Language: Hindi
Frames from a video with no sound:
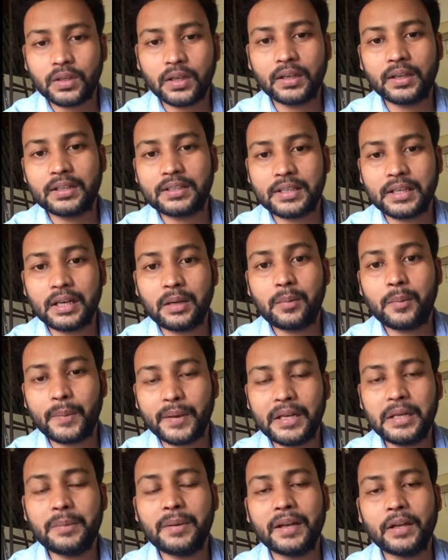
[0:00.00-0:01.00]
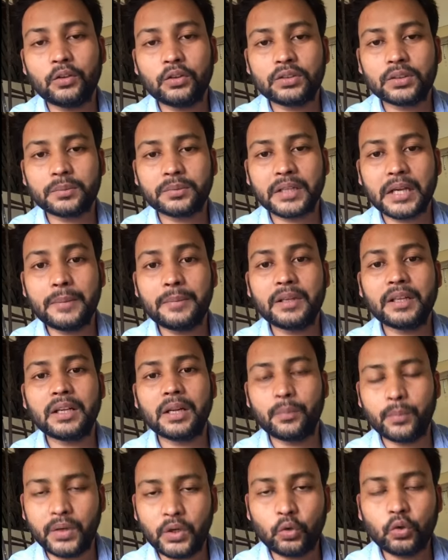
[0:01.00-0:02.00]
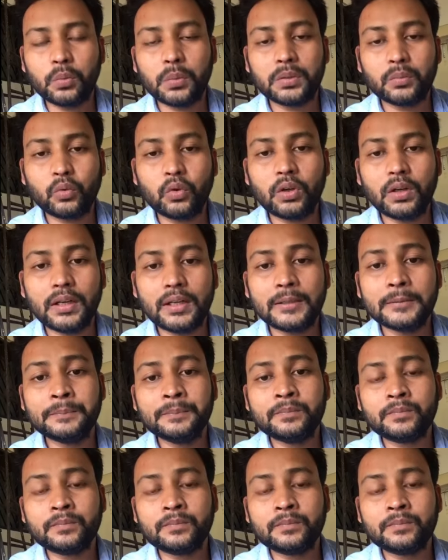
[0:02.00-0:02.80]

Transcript: अगर चैनल पर पहली बार है तो सब्सक्राइब करना बिल्कुल मत भूलना